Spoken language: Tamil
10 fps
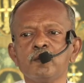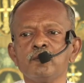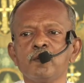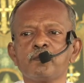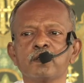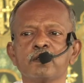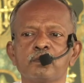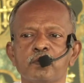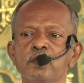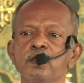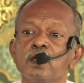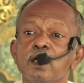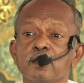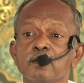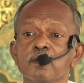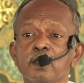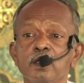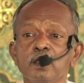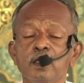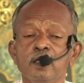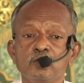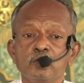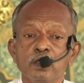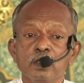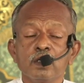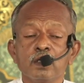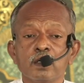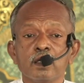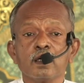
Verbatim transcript: மேன்மைப்படுத்தப் போகிறேன் என்று சொல்லுகின்ற